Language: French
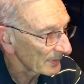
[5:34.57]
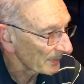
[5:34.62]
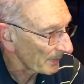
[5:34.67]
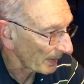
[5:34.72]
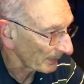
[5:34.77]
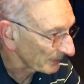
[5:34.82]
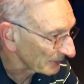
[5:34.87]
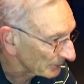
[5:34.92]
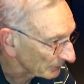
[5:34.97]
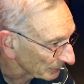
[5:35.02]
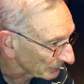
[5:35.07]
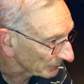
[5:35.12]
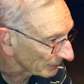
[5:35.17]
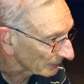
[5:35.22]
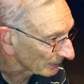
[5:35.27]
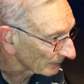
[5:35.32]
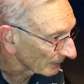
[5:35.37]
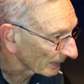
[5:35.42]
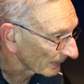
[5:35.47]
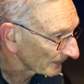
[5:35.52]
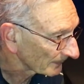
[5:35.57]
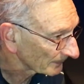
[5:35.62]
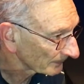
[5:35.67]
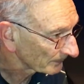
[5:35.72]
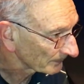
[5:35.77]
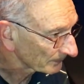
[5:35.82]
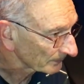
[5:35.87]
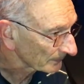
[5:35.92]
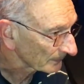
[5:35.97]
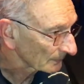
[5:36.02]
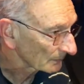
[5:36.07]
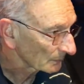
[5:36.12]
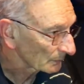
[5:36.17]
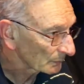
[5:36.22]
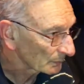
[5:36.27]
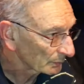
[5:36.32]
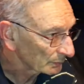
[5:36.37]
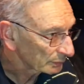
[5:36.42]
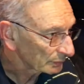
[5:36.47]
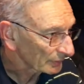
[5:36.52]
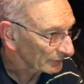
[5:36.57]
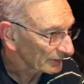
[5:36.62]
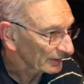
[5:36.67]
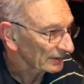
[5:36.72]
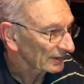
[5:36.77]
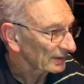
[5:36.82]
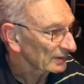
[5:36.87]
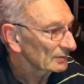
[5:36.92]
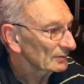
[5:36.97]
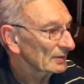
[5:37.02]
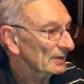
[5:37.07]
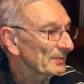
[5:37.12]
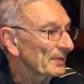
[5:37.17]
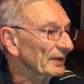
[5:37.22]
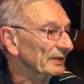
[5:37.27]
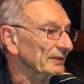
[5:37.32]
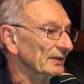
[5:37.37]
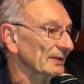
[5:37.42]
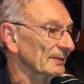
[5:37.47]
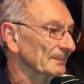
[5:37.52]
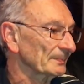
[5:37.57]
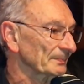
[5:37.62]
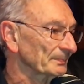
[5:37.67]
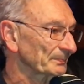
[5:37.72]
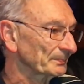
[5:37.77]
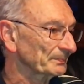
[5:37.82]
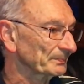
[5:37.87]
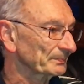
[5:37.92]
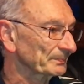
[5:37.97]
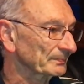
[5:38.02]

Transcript: mais parmi d'autres, pour s'attaquer aux libertés.